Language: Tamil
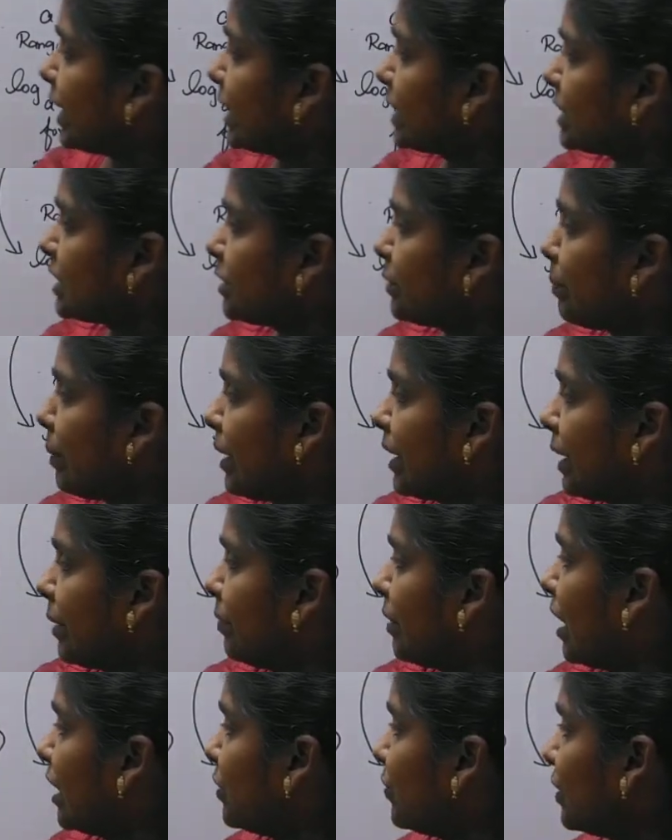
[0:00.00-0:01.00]
நெக்ஸ்ட்டு
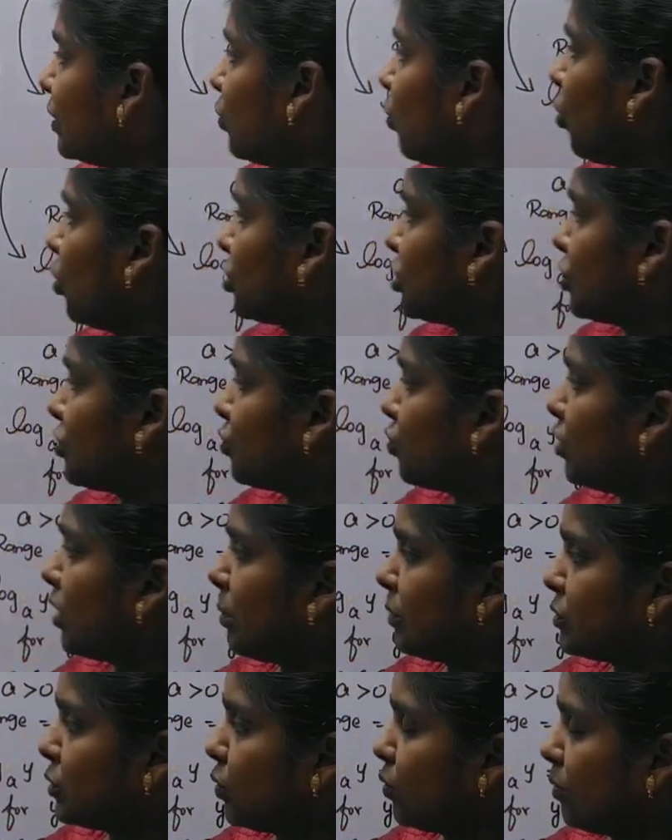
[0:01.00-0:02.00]
பாருங்கள் இது வந்து கோஷன் ரூல்
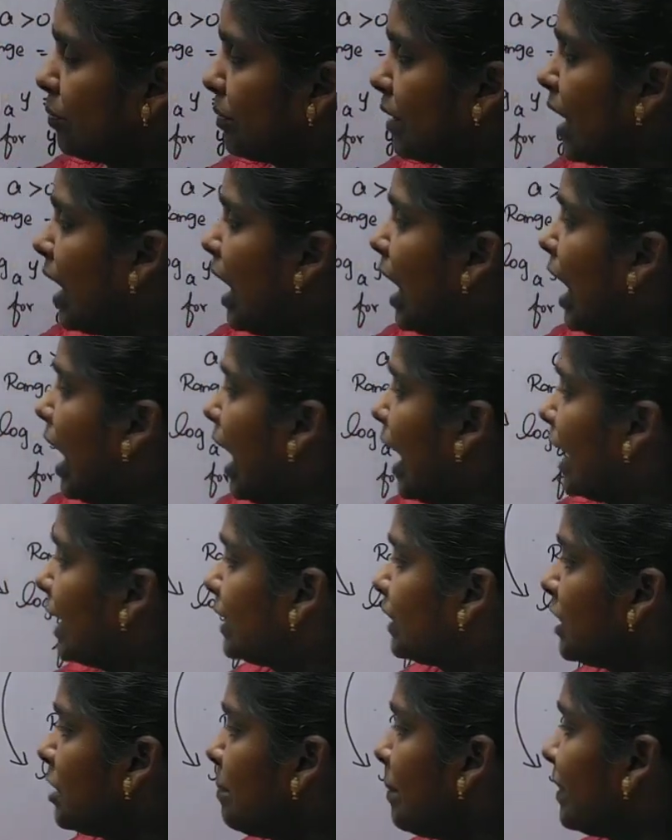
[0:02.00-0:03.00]
நம்ம சொல்லுவோம்
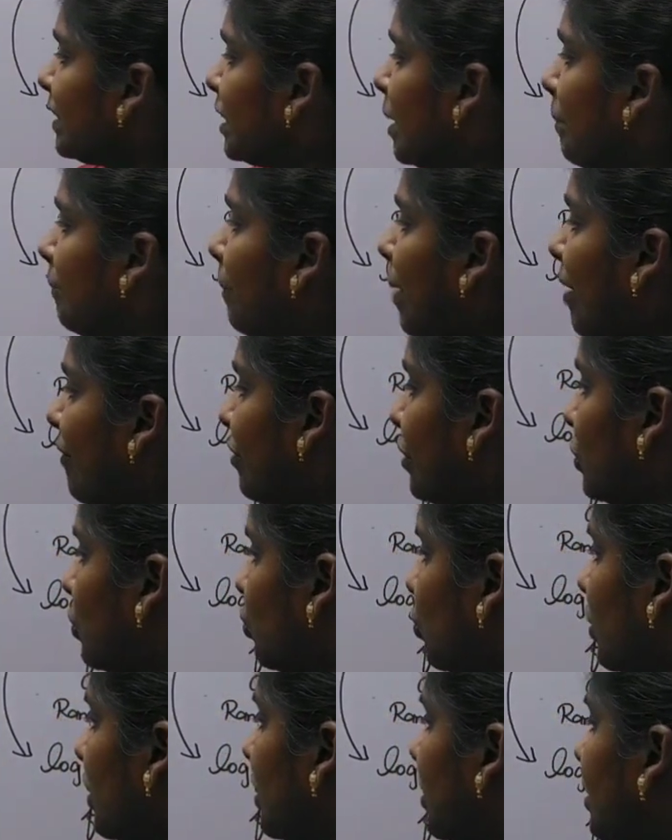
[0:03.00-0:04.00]
அடுத்தது பார்த்திங்கன்னா பவர்
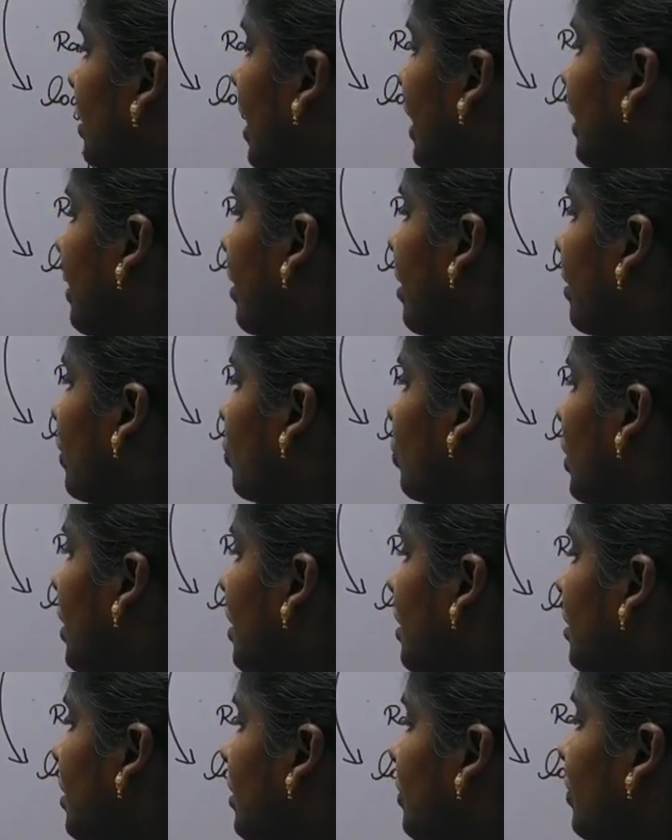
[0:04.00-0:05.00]
ரூல் இதுக்கு என்ன ரூல்
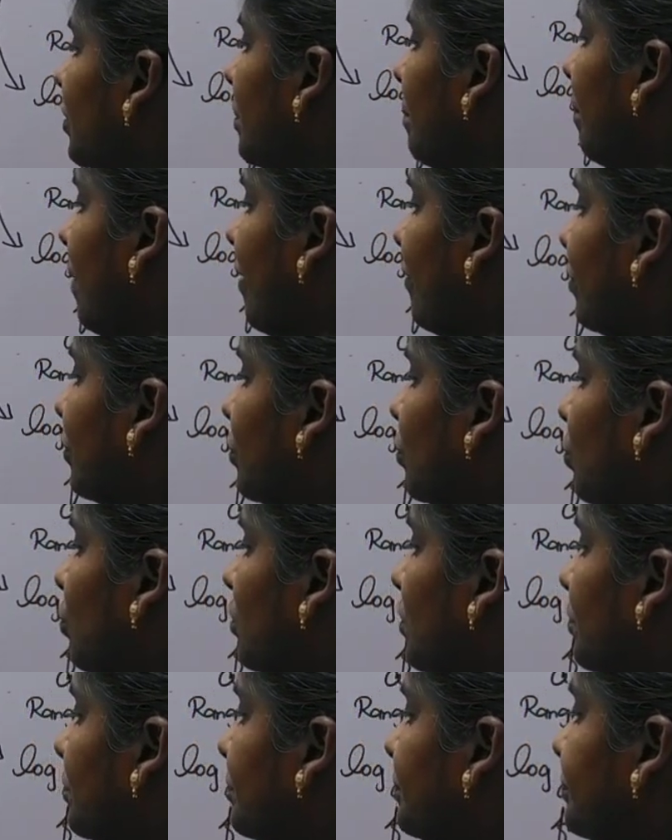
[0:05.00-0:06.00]
இது வந்து பவர்
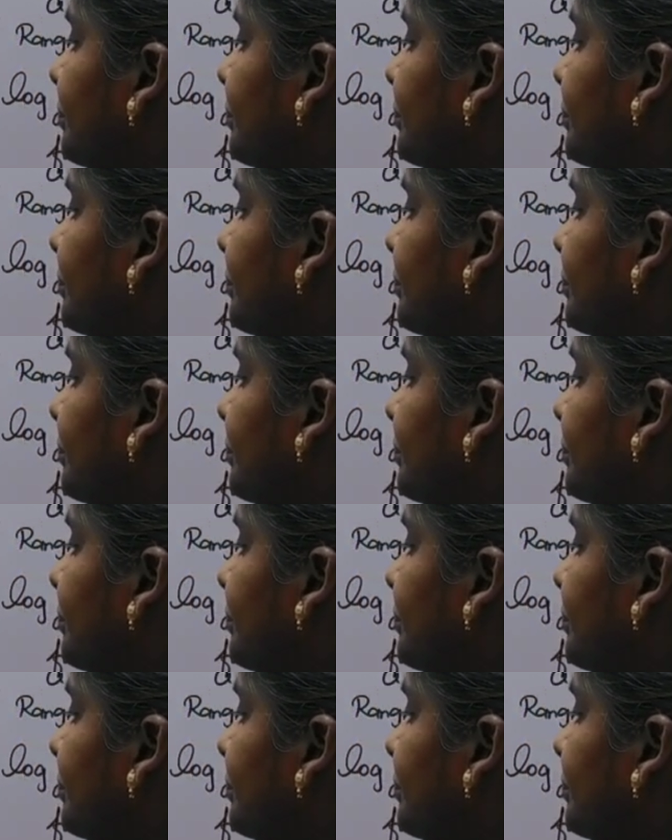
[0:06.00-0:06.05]
ரூல்